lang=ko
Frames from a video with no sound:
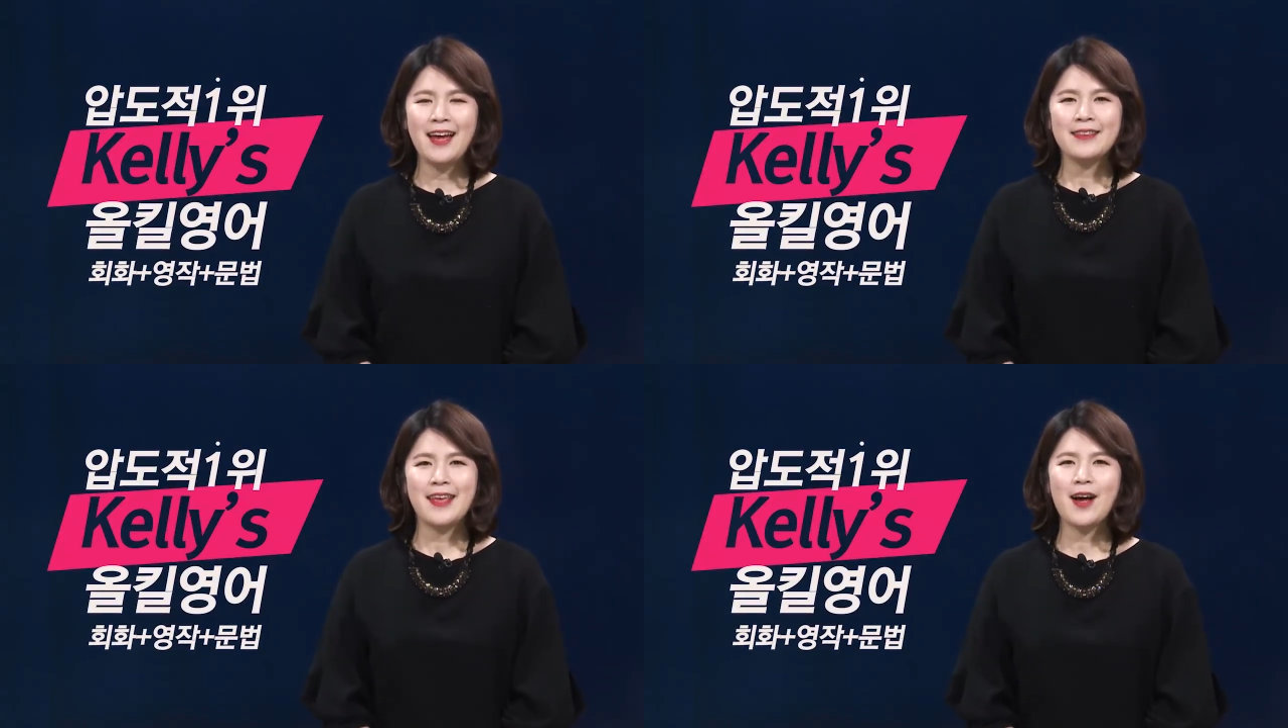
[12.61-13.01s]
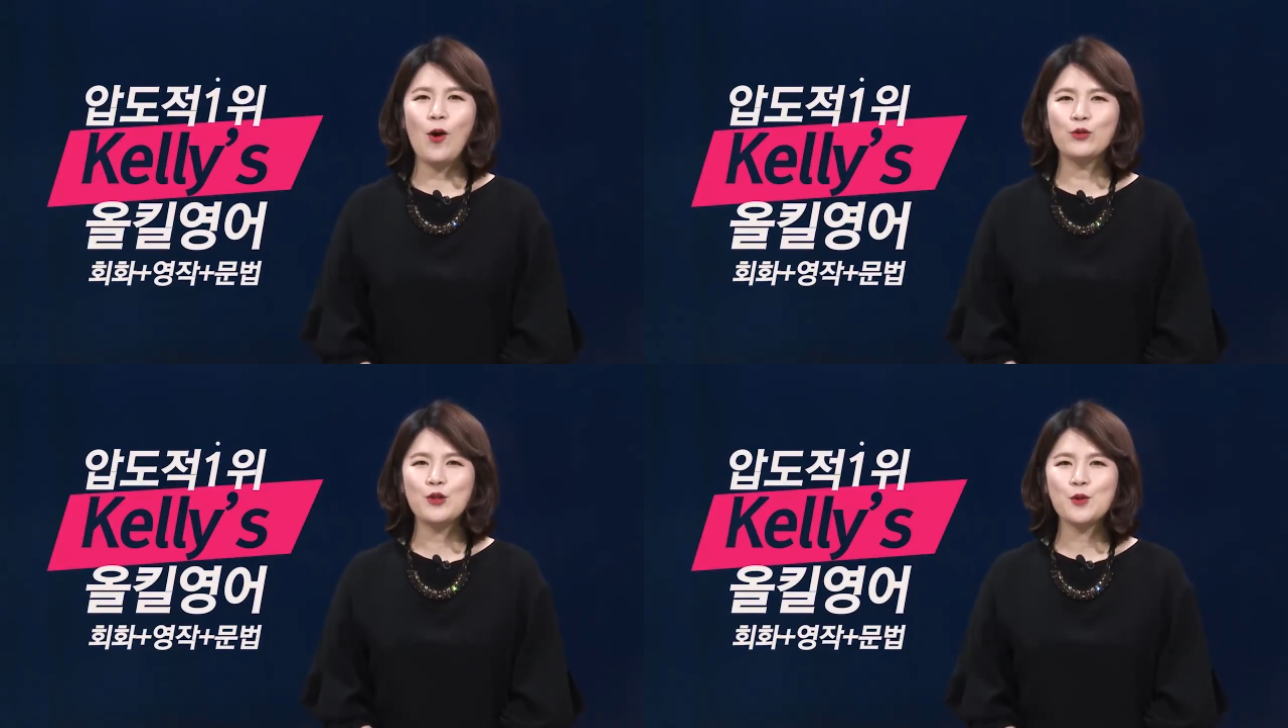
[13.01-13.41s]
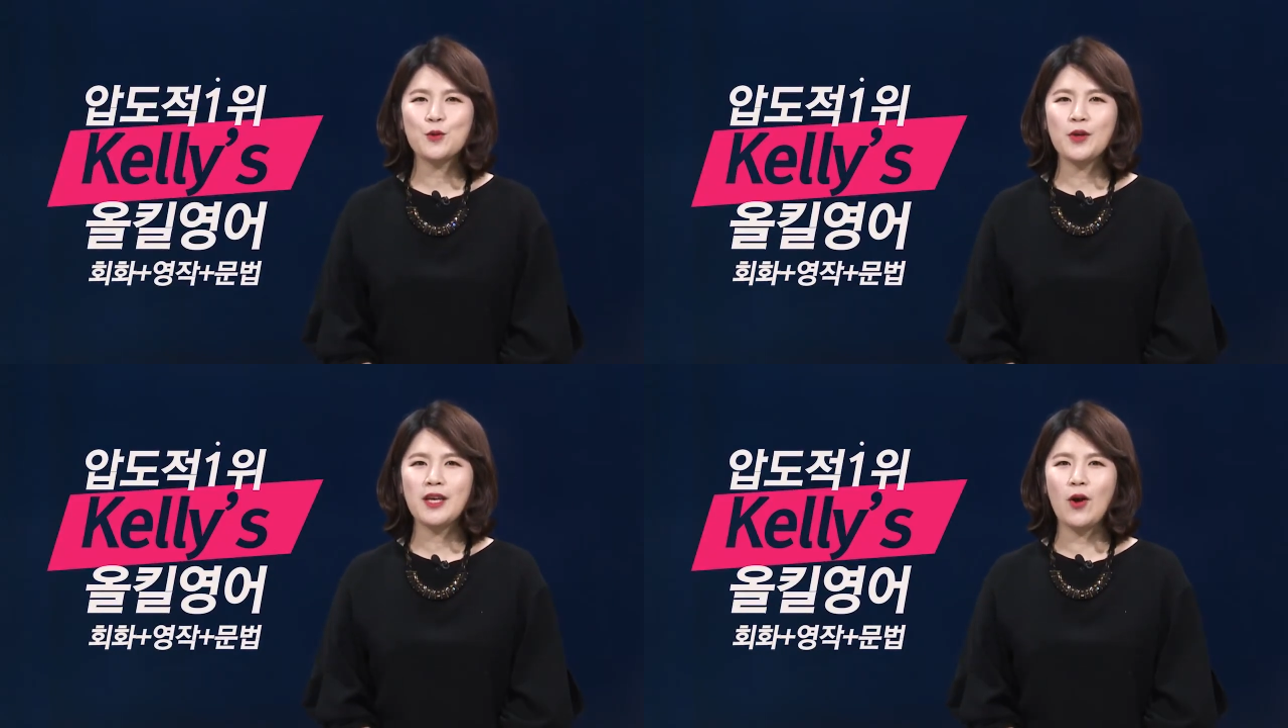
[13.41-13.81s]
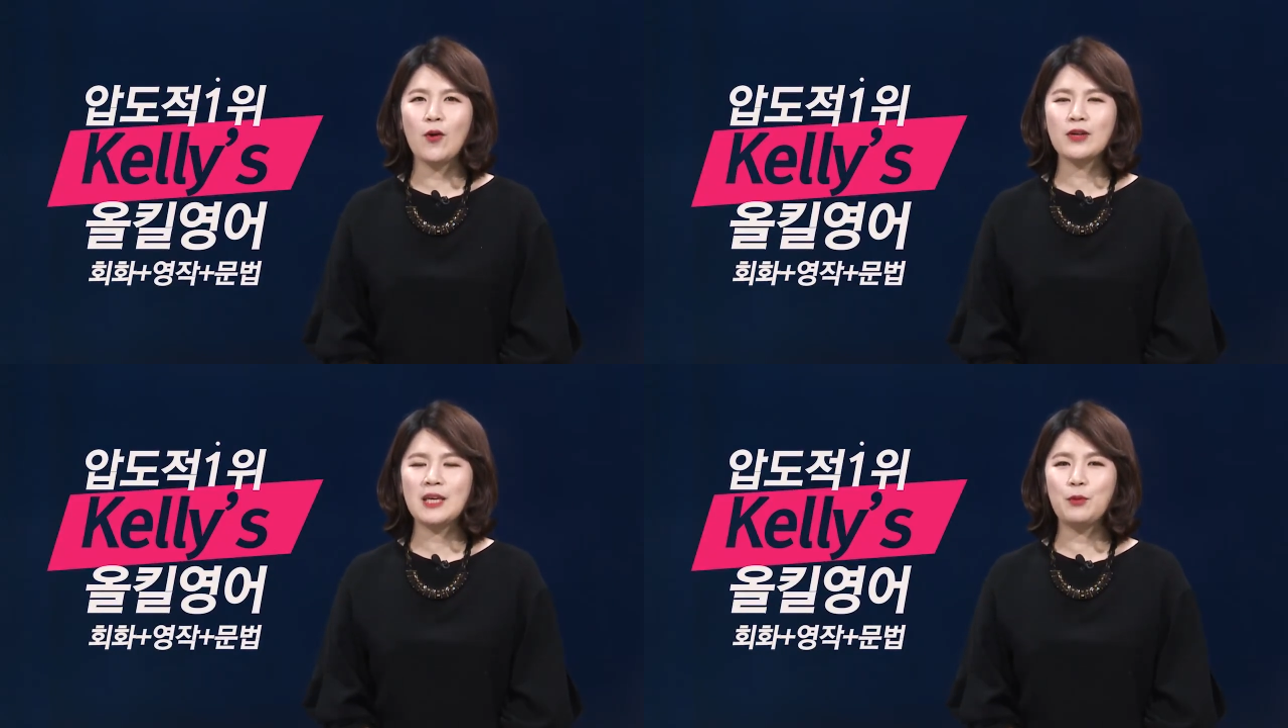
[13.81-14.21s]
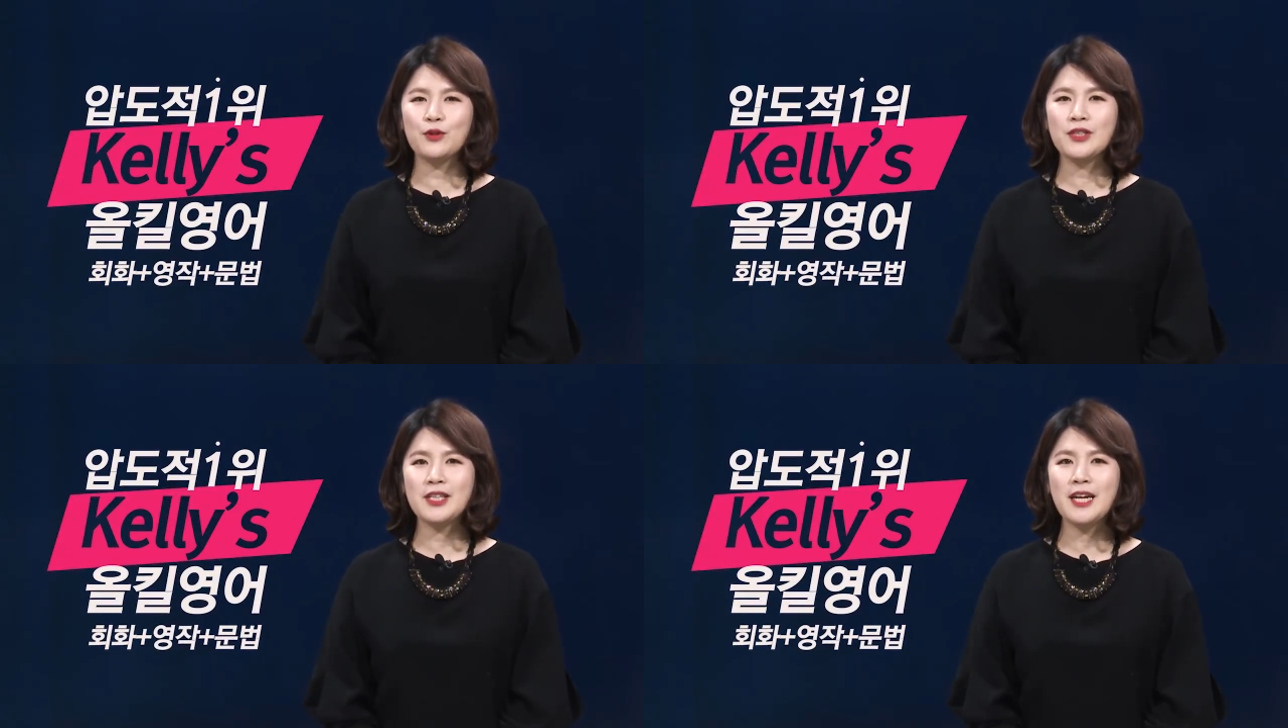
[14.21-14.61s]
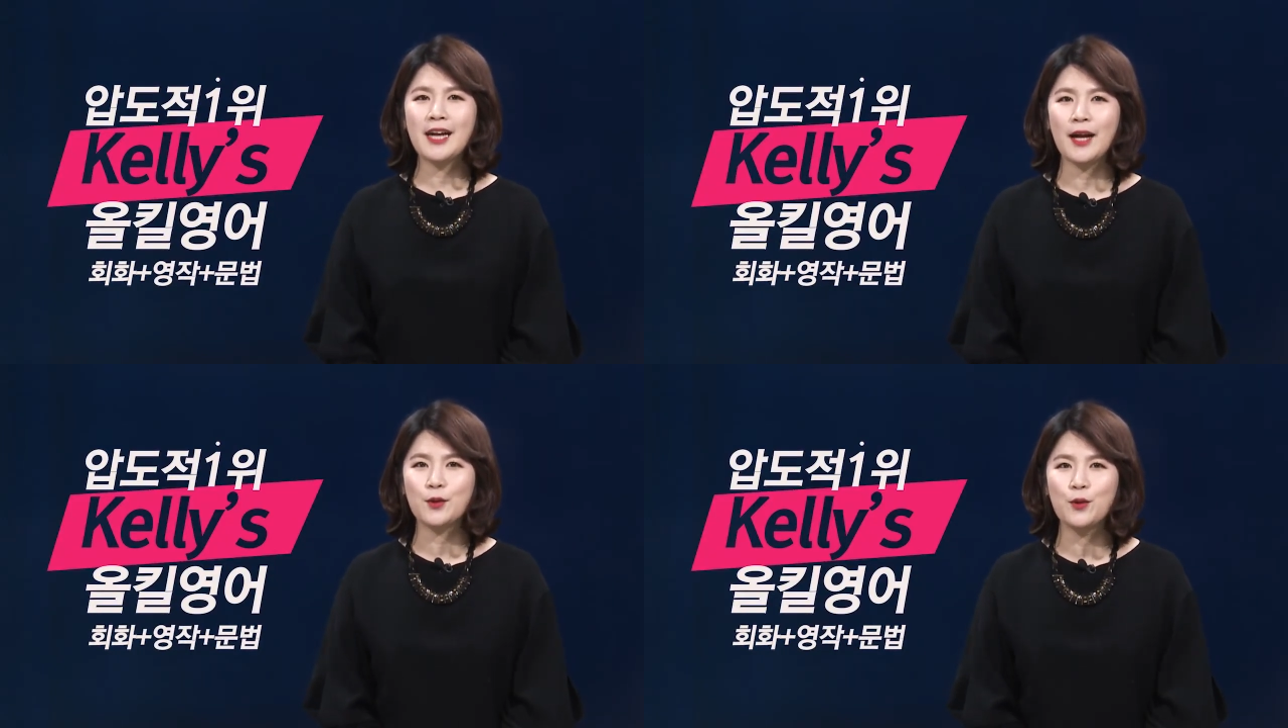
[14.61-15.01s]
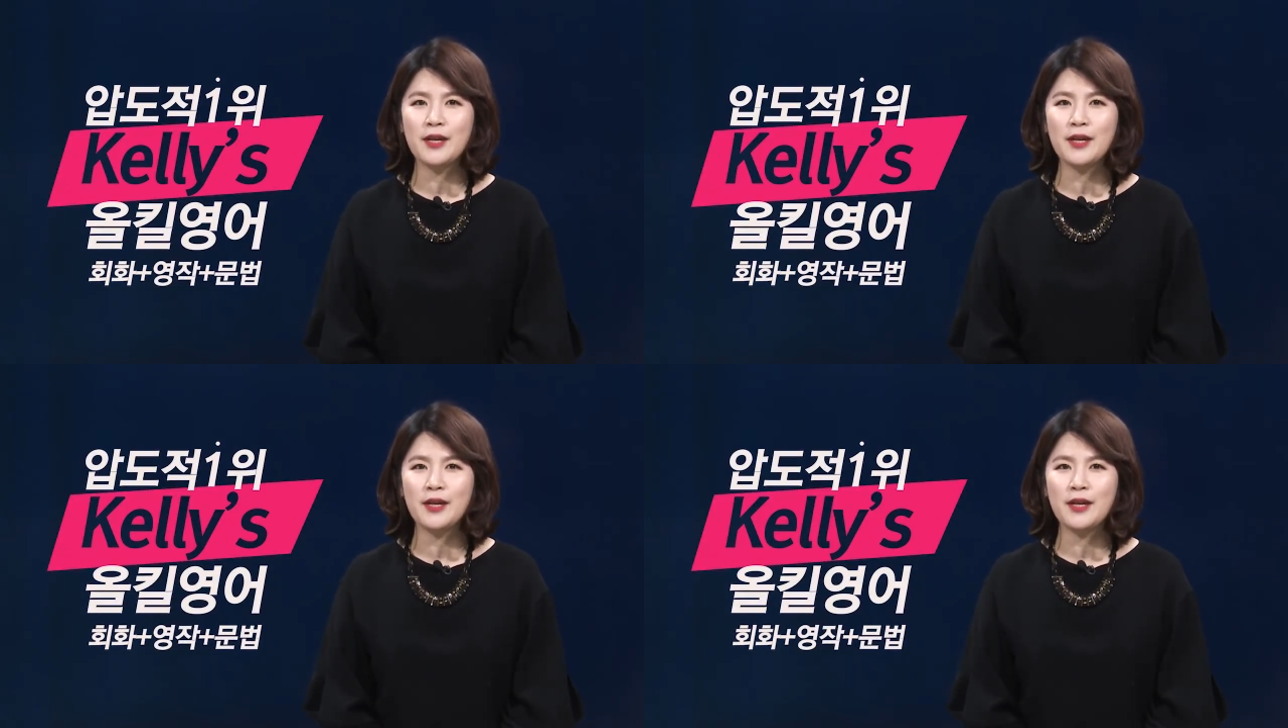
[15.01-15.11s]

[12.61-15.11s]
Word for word: 내가 어느 정도의 영어 기본 틀을 갖고